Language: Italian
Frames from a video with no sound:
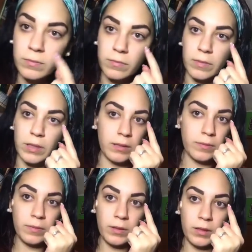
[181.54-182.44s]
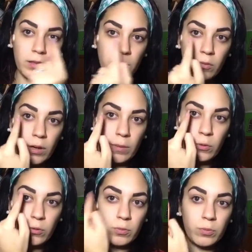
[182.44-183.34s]
vedete qua è
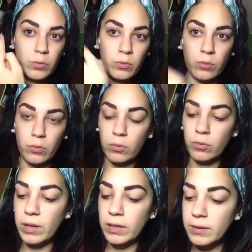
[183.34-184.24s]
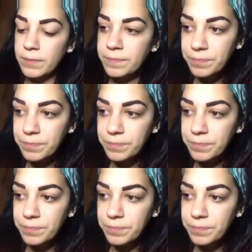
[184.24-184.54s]
molto più curvata